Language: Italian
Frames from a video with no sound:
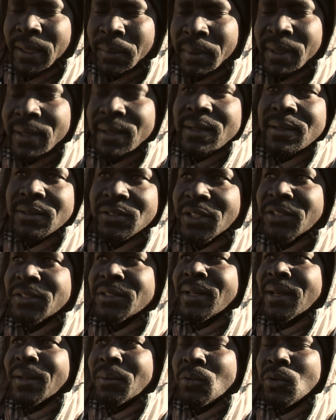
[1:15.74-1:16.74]
che parcheggio
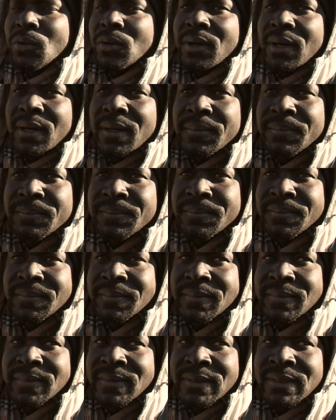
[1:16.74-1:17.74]
Sancia lavora.
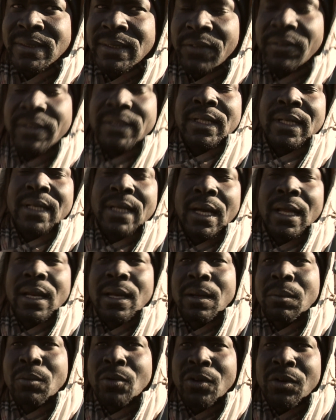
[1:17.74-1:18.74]
Devi cercare
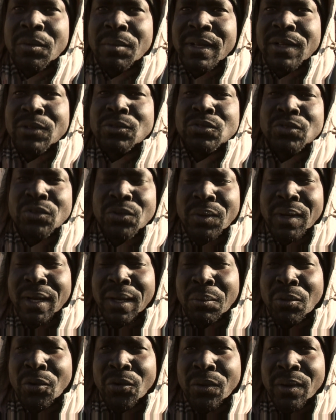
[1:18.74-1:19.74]
lavoro ma non trova
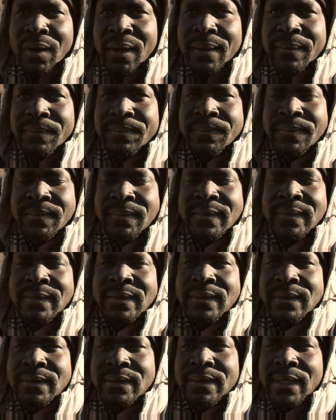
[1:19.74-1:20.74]
lavoro.
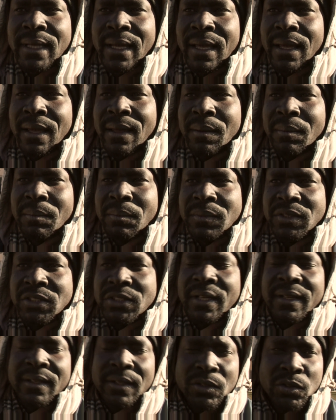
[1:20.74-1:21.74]
Mi
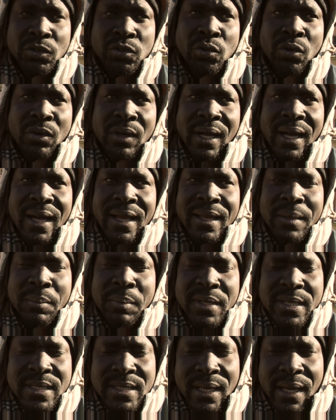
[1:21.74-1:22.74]
sentite giornale,
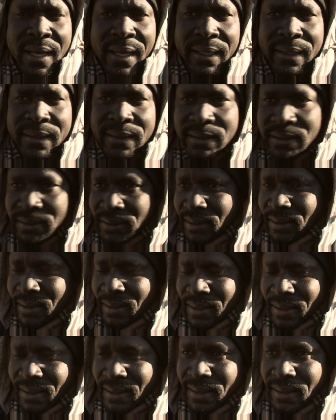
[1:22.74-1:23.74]
Pisa e
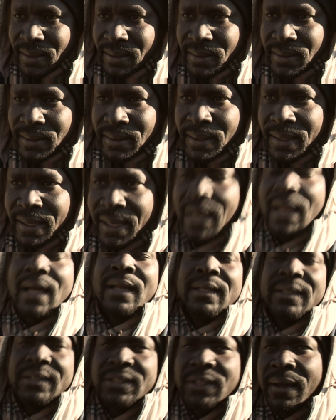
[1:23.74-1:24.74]
dici
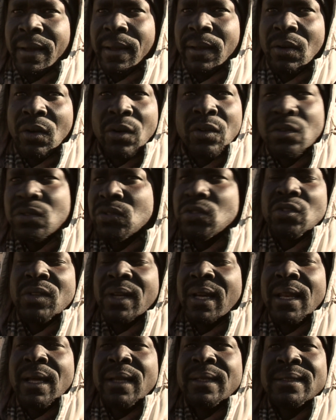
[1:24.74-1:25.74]
clandestino, Noi non sono
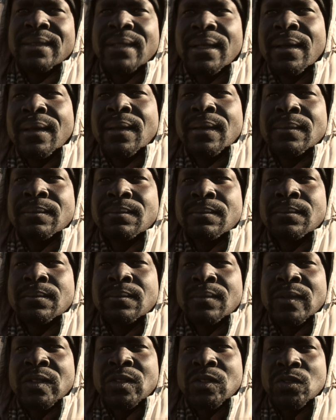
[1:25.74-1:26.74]
clandestini,
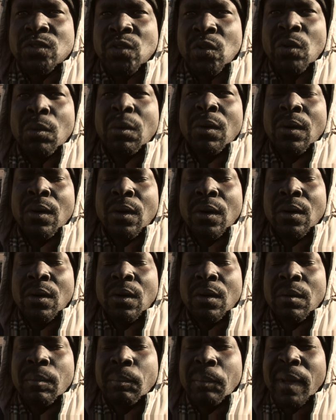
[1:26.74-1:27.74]

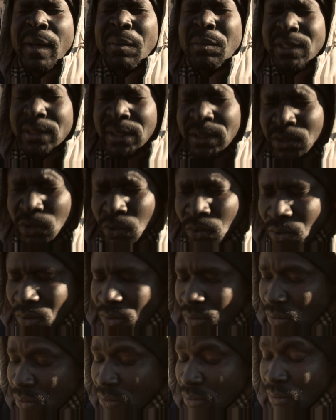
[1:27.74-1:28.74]
sono eh, permesso
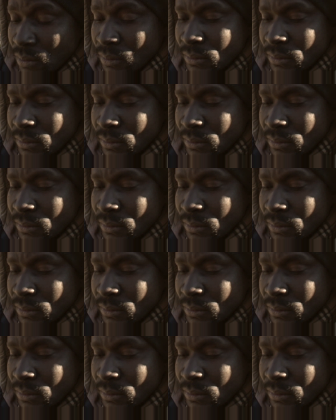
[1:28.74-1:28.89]
giorno,